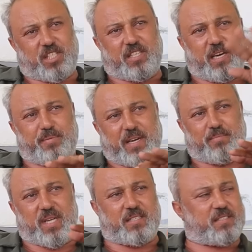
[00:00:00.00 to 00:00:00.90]
İşte
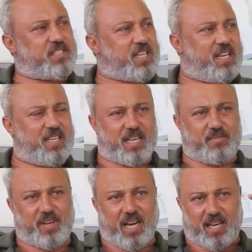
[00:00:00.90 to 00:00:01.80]
depremler, seller,
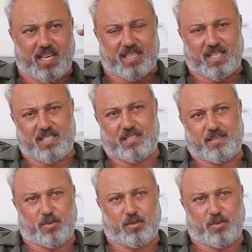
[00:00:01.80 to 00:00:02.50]
felaketler